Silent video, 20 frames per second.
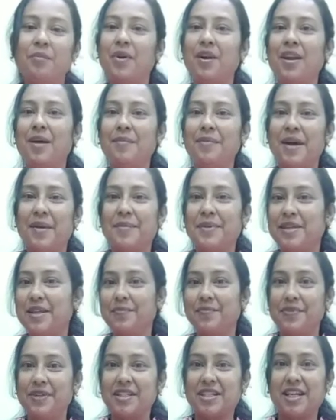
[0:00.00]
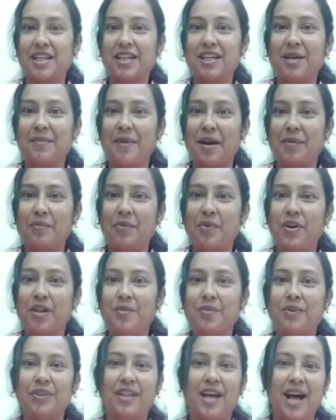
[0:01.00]
বললাম না আমি ডিপ্রেশনকে
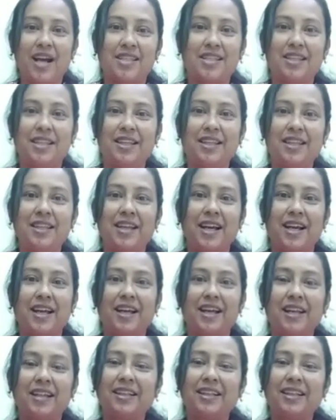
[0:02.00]
মনের মধ্যে আসতে দিই না